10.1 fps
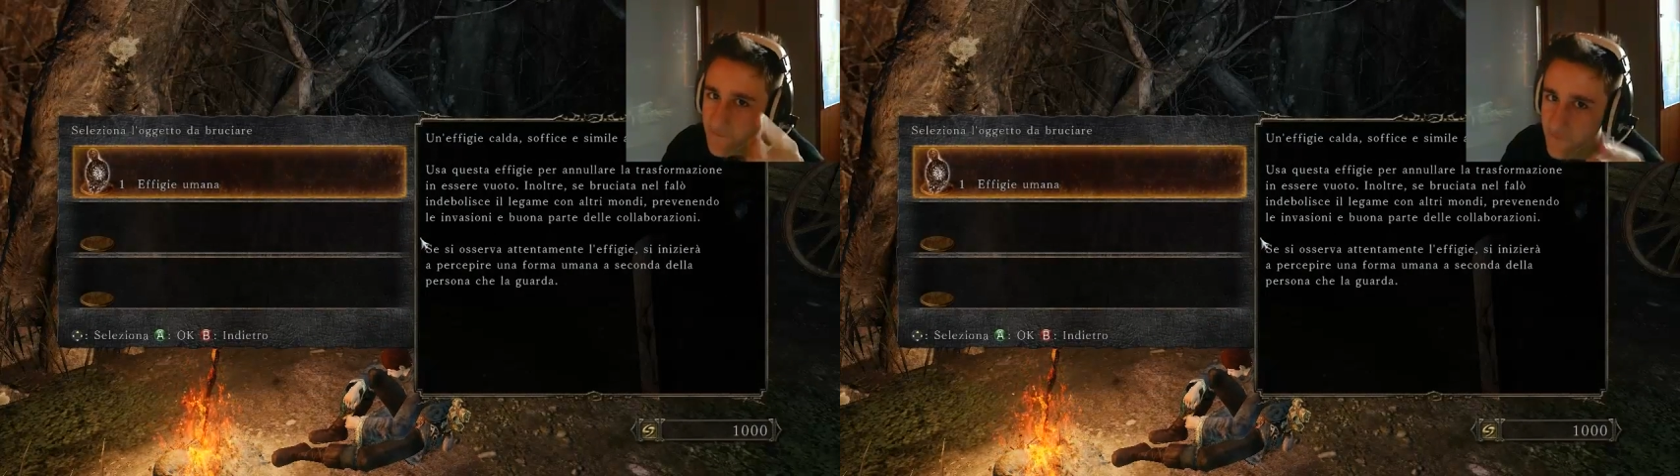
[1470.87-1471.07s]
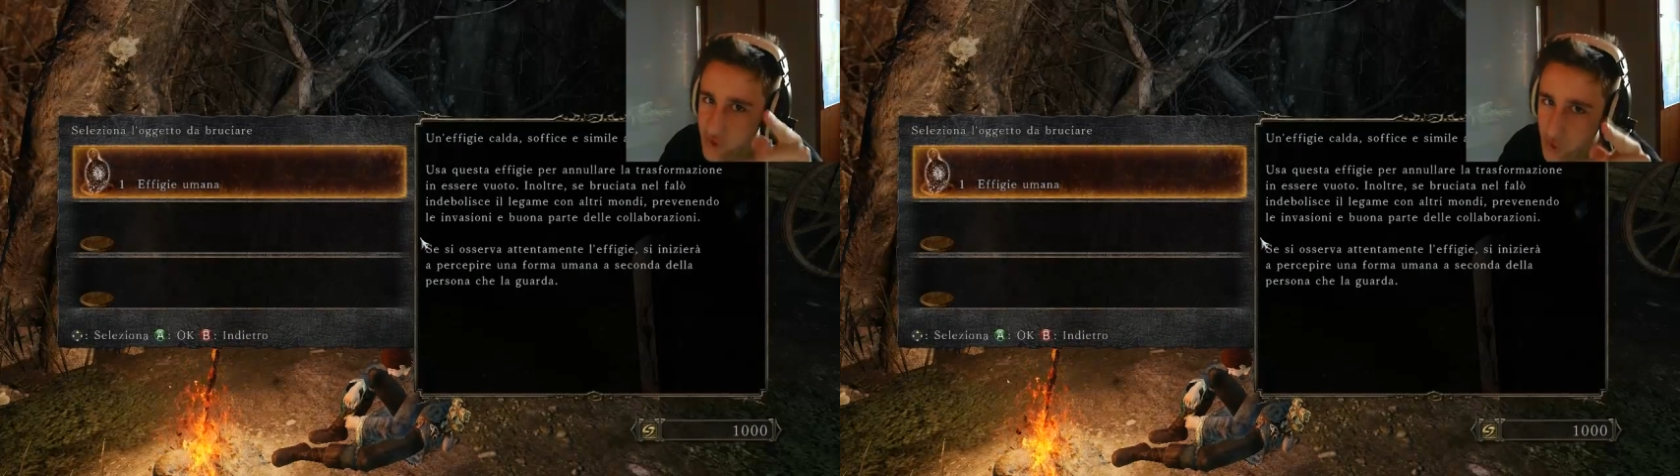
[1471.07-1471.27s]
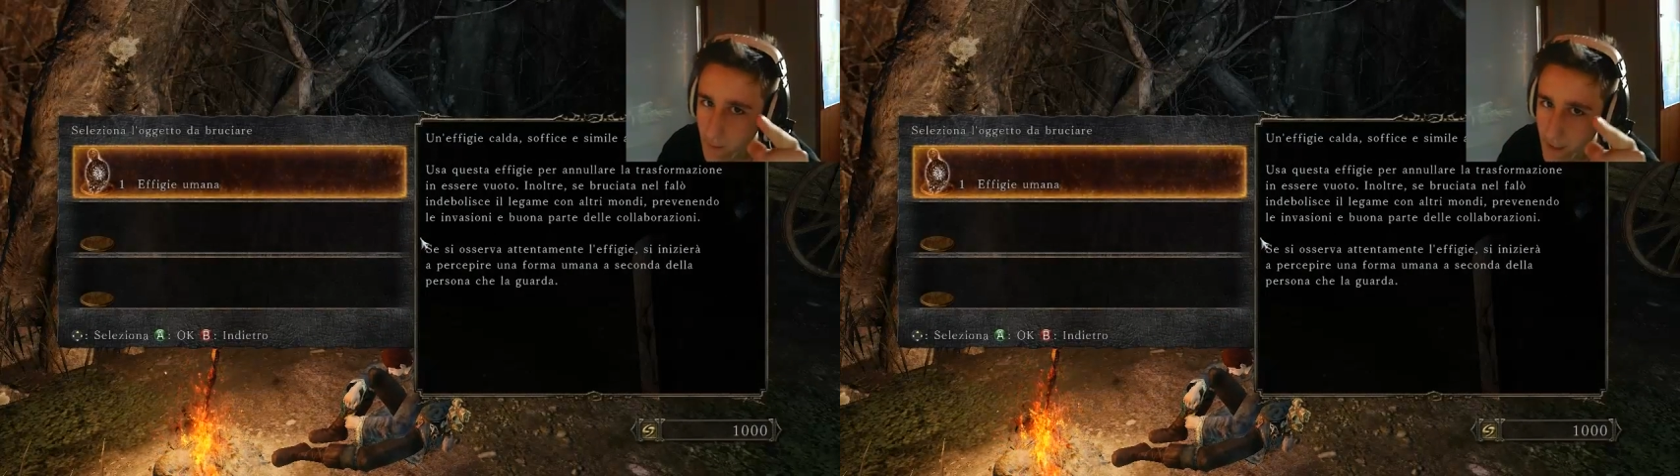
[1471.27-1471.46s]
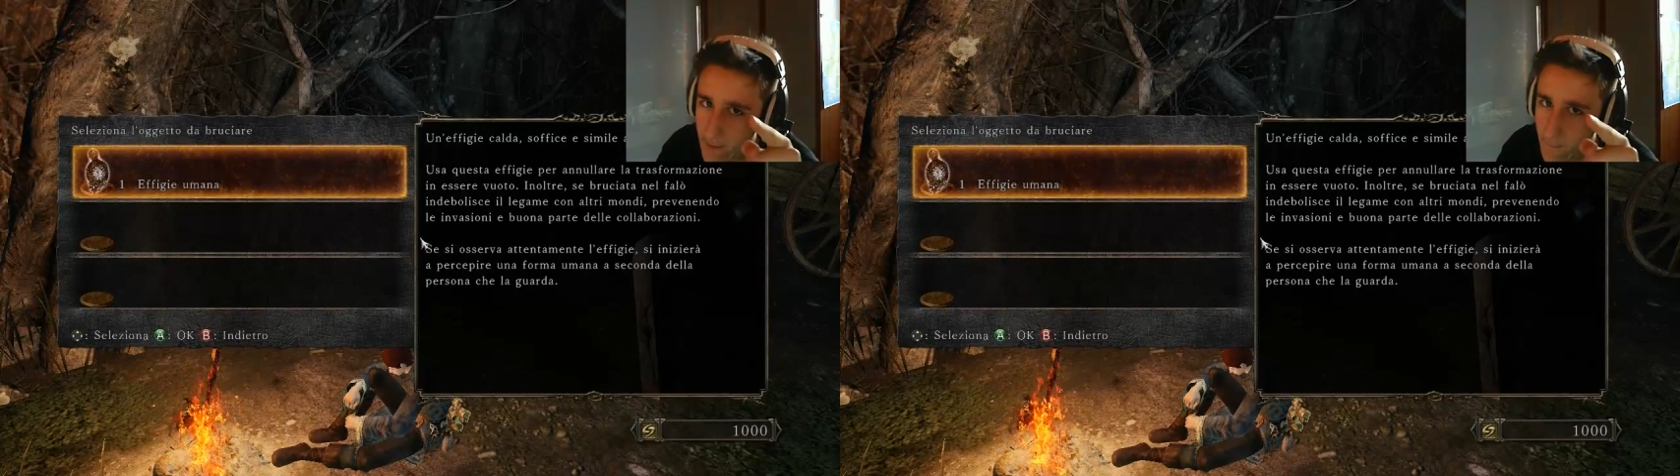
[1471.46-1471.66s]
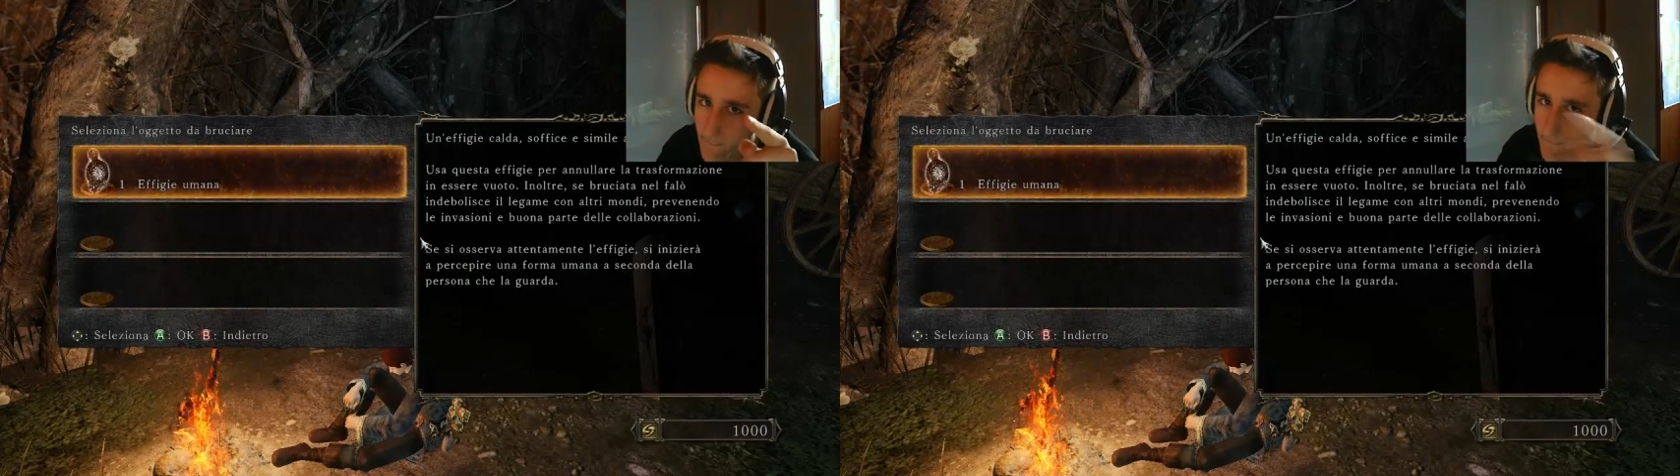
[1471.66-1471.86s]
effigie
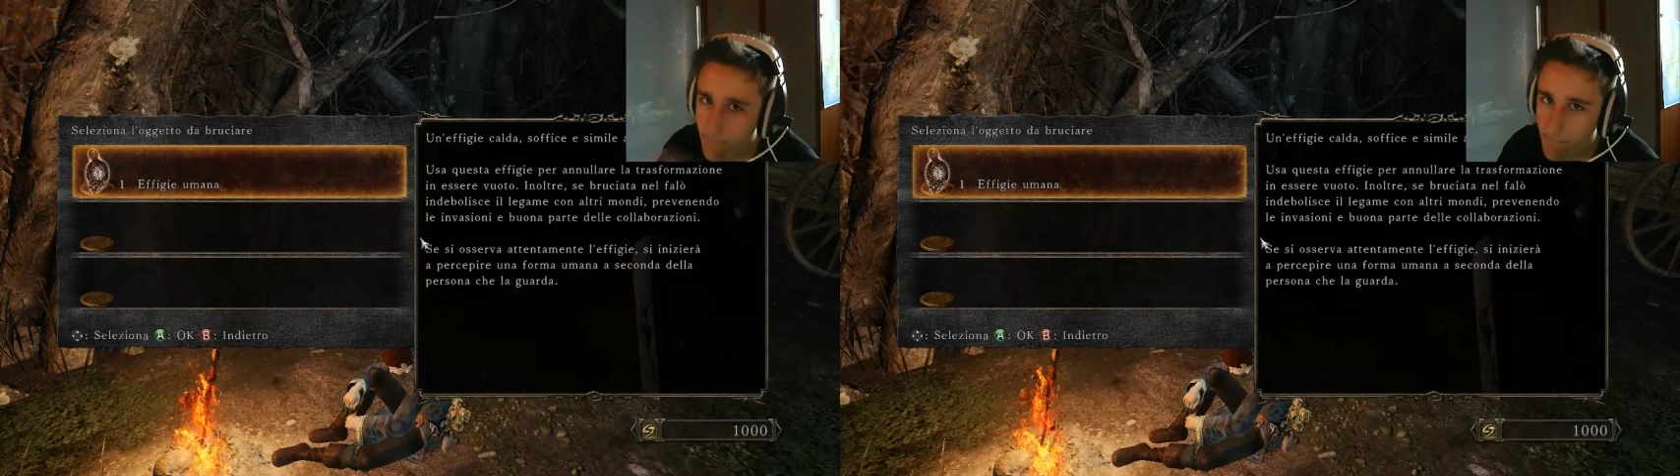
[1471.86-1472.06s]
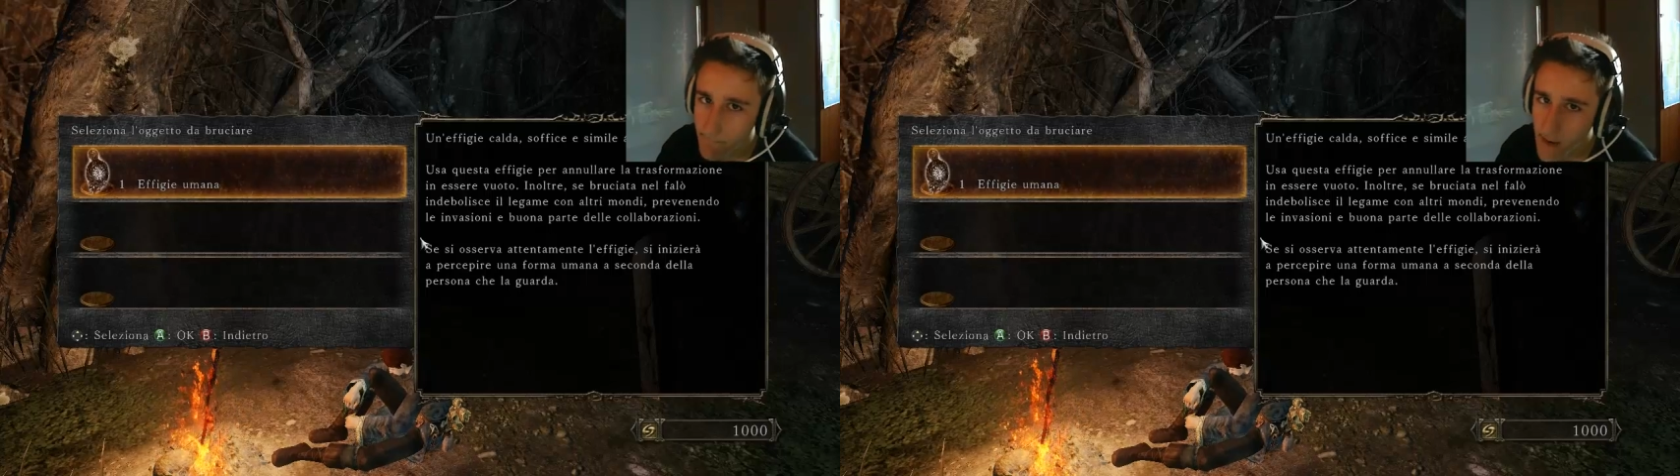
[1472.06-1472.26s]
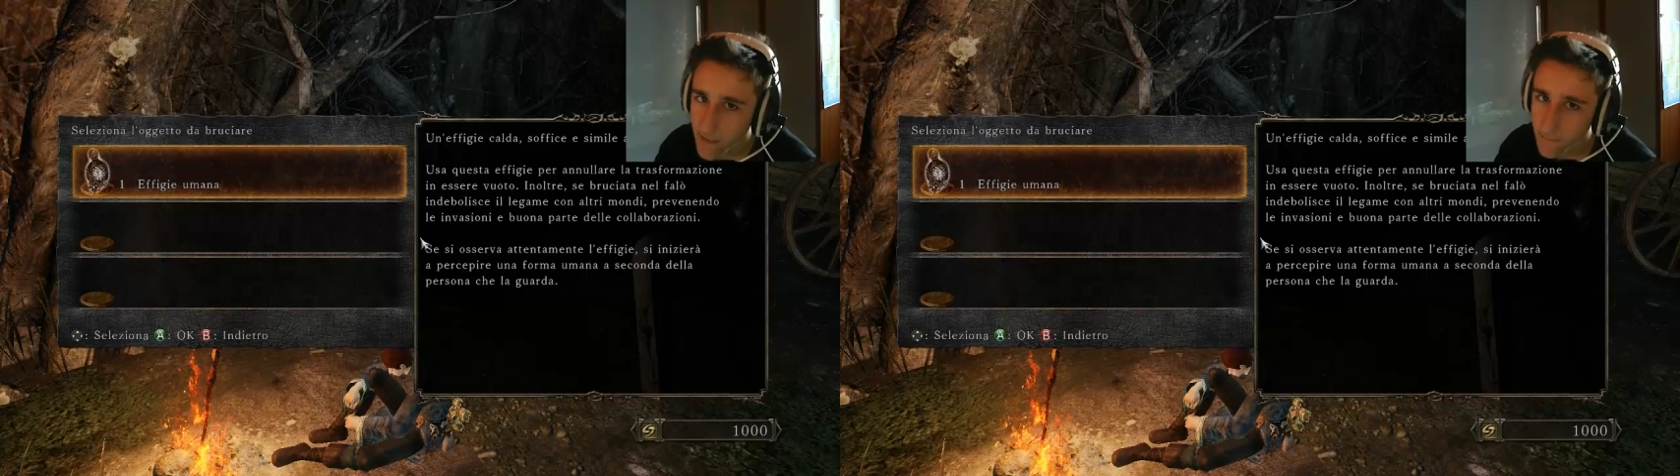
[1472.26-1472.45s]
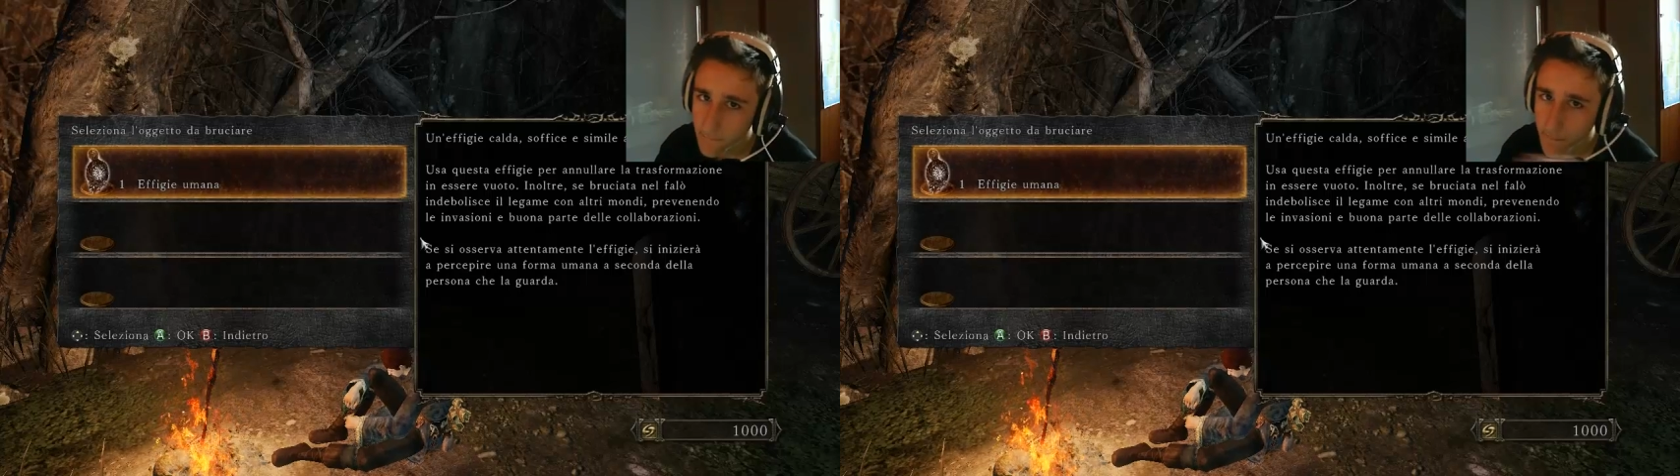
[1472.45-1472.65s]
umane. Mai.